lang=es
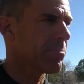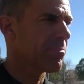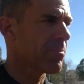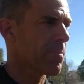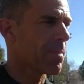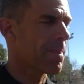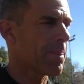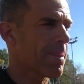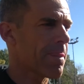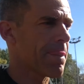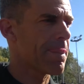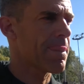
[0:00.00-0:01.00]
ahora el
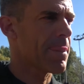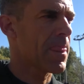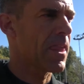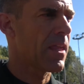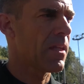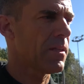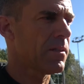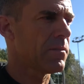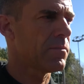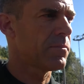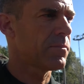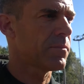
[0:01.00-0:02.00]
50% va a ser nuevo.